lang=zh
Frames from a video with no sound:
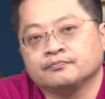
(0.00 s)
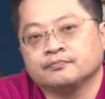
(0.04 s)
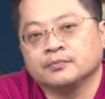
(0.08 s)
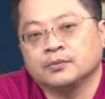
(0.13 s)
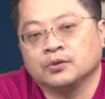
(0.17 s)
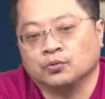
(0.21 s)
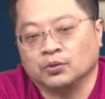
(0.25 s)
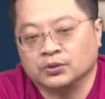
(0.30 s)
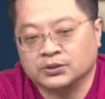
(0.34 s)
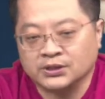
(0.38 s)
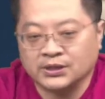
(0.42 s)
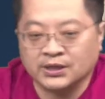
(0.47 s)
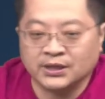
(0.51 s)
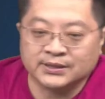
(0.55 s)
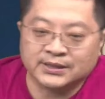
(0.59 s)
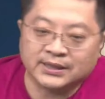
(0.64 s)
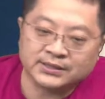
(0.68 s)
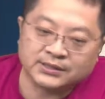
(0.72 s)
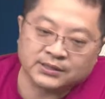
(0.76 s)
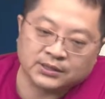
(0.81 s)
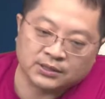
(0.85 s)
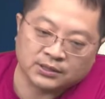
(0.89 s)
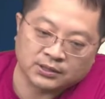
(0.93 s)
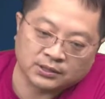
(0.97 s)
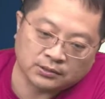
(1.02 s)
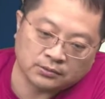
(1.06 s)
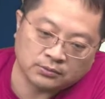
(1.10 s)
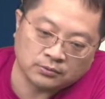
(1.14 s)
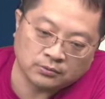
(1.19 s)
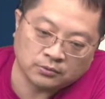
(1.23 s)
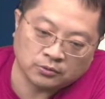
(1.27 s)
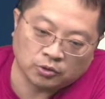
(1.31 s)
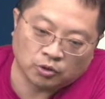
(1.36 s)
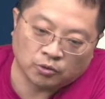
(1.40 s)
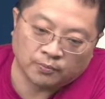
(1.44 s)
我今天在这里，
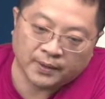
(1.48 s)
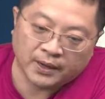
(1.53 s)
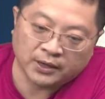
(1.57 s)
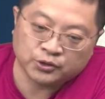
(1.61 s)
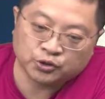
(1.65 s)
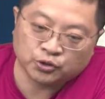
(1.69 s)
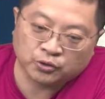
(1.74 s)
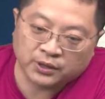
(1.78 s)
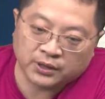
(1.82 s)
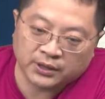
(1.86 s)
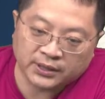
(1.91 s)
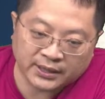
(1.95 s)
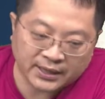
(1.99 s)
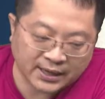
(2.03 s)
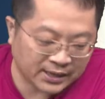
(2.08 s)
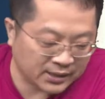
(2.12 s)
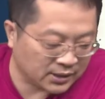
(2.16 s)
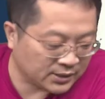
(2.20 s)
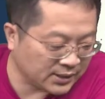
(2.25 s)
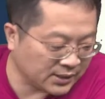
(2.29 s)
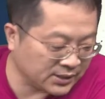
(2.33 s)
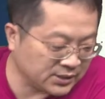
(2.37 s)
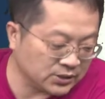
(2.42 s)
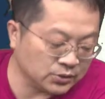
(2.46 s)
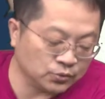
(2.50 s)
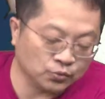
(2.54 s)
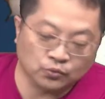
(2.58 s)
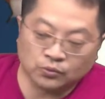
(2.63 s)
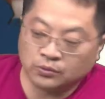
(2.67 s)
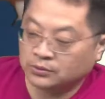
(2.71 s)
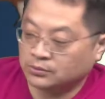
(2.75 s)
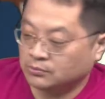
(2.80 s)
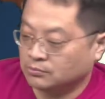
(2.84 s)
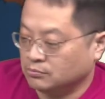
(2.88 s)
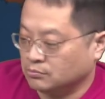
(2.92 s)
我本来要秀给你看的，但是
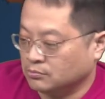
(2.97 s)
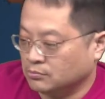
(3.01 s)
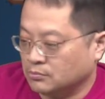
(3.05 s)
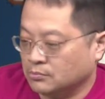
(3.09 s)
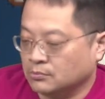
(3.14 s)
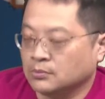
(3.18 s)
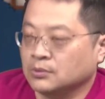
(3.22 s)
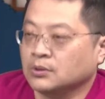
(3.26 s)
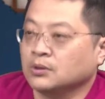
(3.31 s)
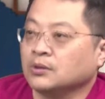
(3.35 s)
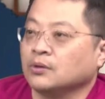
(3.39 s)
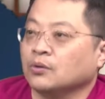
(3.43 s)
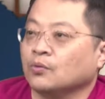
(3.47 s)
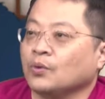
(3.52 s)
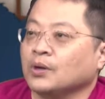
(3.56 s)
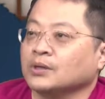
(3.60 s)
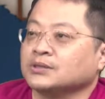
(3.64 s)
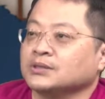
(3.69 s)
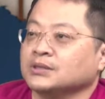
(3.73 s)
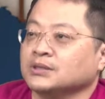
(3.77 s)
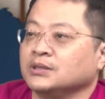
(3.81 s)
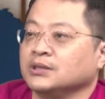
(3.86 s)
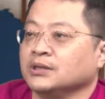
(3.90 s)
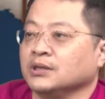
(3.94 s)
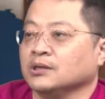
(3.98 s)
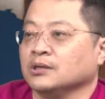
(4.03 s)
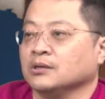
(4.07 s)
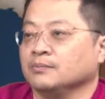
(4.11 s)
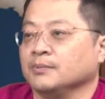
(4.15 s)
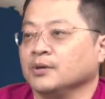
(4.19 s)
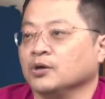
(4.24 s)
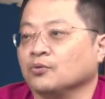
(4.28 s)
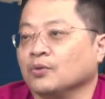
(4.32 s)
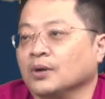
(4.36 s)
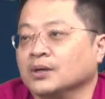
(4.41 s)
我忘记贴了，
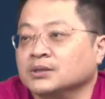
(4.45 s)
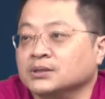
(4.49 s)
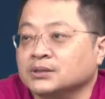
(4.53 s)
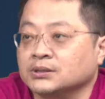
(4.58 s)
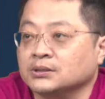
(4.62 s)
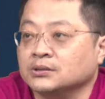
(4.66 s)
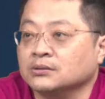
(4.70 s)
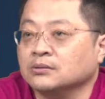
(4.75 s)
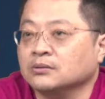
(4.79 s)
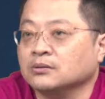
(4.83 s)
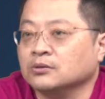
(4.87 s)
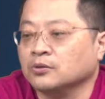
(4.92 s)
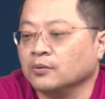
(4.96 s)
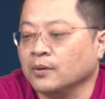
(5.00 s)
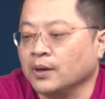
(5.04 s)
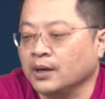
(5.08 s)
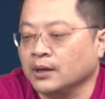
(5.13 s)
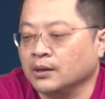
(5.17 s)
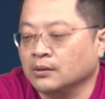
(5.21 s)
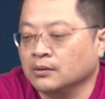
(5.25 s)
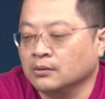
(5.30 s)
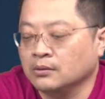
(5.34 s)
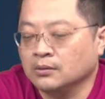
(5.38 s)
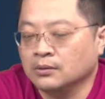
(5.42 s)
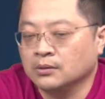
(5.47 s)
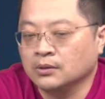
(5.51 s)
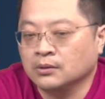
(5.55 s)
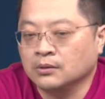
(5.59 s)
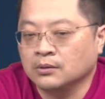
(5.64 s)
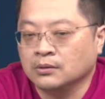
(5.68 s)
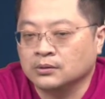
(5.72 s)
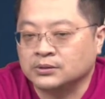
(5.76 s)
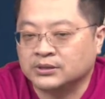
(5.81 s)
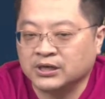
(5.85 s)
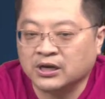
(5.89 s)
没有关系，对不对？
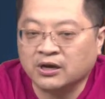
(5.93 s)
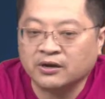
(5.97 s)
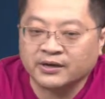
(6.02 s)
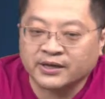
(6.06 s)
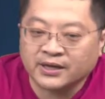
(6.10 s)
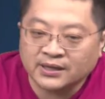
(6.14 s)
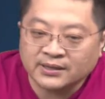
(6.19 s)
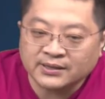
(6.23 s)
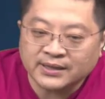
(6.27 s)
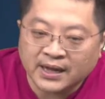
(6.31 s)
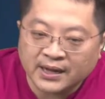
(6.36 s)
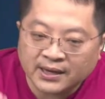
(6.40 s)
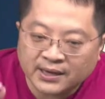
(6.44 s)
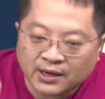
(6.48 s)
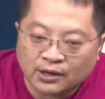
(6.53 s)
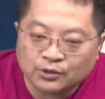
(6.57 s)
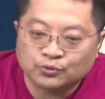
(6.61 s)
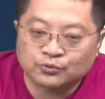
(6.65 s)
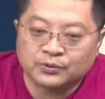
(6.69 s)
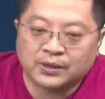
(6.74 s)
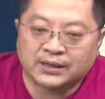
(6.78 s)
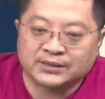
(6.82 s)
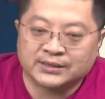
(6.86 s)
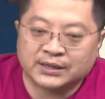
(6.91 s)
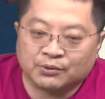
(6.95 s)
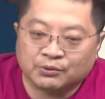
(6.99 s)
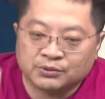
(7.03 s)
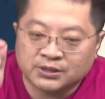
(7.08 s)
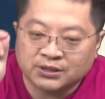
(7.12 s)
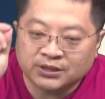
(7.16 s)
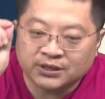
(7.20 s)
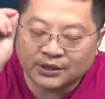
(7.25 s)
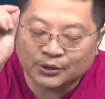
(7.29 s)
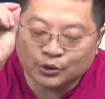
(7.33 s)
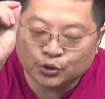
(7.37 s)
今天要连带告诉大家，我
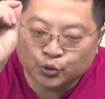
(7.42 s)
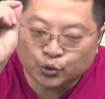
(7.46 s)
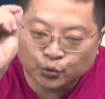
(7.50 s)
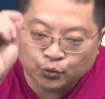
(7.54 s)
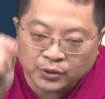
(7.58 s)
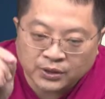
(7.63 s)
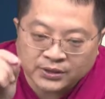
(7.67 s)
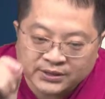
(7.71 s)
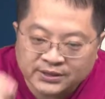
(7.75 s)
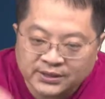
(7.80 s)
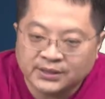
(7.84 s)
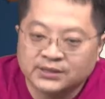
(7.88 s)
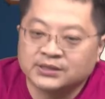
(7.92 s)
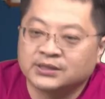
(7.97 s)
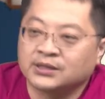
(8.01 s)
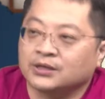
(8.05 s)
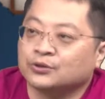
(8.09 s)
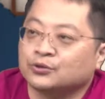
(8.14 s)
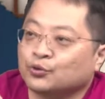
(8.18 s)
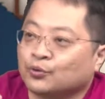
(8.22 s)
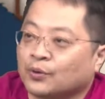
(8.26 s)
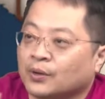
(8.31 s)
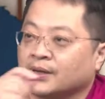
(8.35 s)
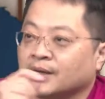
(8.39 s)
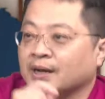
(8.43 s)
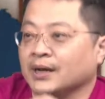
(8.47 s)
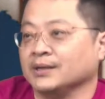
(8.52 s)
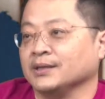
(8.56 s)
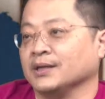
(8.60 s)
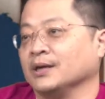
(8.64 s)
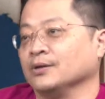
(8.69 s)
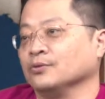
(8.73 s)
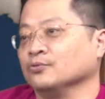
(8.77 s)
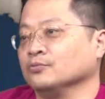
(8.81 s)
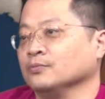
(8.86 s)
今天出了建策去换哪一
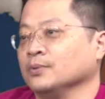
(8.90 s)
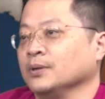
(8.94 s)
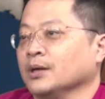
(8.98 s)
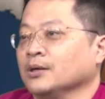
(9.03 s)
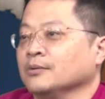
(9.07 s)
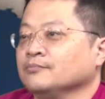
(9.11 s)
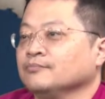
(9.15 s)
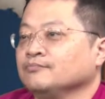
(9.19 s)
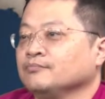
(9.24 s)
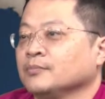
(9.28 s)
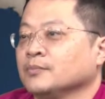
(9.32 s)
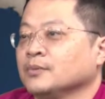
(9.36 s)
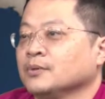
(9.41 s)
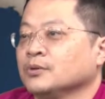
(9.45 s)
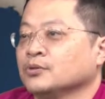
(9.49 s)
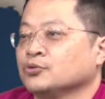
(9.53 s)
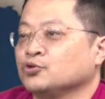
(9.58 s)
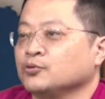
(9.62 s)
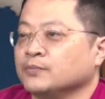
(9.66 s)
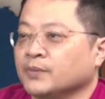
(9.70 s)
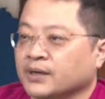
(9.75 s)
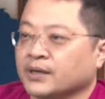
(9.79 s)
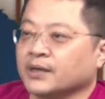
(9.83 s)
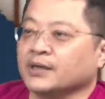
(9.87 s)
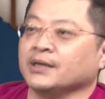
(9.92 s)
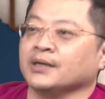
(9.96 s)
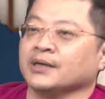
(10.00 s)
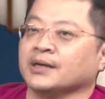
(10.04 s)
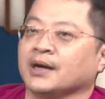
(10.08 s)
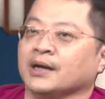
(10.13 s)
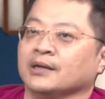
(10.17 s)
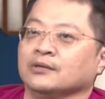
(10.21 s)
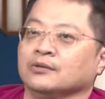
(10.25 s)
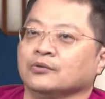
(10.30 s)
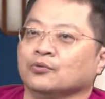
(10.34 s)
档股票，顺便给你
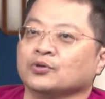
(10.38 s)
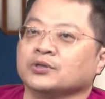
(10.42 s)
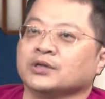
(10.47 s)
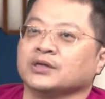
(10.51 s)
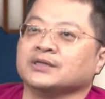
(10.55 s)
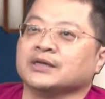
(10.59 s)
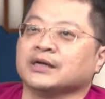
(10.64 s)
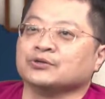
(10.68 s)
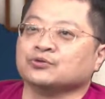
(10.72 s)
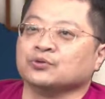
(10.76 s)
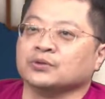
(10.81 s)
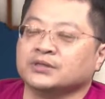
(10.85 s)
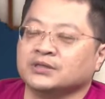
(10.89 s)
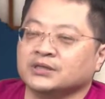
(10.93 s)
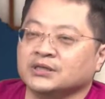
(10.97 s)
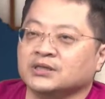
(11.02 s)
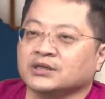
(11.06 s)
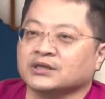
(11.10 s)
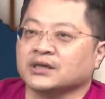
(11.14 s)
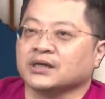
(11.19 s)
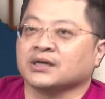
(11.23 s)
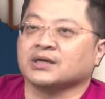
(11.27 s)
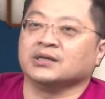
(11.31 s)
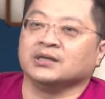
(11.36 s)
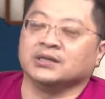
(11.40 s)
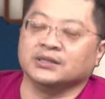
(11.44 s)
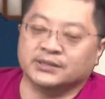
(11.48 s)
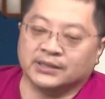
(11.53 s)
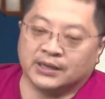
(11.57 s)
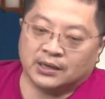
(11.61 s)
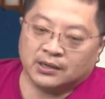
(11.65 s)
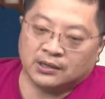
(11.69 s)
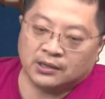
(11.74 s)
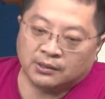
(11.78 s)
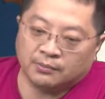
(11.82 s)
看。我等一下如果记得再跟你
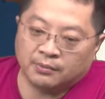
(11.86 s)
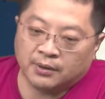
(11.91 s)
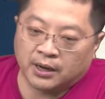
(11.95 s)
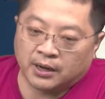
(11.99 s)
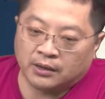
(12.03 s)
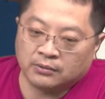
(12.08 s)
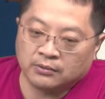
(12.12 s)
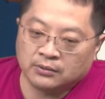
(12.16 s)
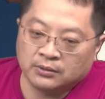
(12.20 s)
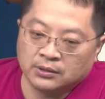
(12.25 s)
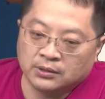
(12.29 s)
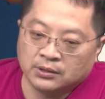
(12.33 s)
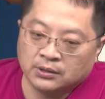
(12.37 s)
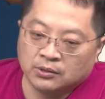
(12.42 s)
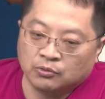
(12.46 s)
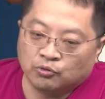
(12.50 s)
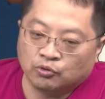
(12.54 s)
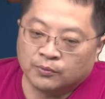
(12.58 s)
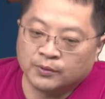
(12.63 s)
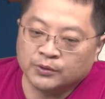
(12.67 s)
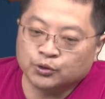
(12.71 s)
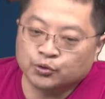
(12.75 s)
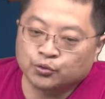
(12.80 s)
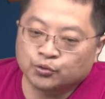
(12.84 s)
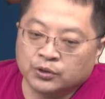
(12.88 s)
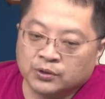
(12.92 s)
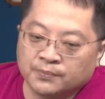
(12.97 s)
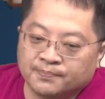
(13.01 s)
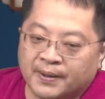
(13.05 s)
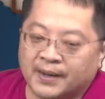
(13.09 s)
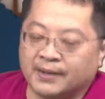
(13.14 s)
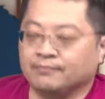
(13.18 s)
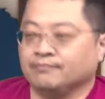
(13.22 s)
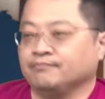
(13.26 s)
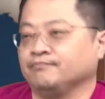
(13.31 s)
讲，好不好？我们出一
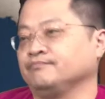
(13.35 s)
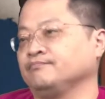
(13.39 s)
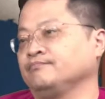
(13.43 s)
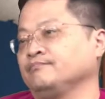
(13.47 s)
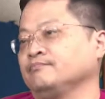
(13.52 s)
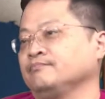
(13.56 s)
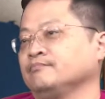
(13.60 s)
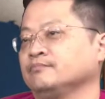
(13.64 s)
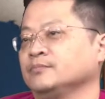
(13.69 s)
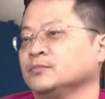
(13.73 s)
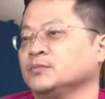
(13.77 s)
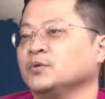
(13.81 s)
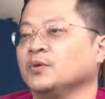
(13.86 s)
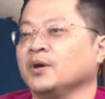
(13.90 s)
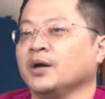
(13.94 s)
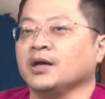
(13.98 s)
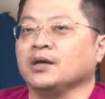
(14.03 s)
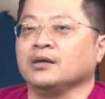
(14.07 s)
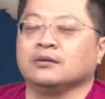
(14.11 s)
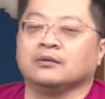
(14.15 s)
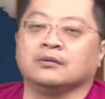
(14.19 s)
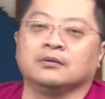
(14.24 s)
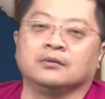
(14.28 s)
半，对不对？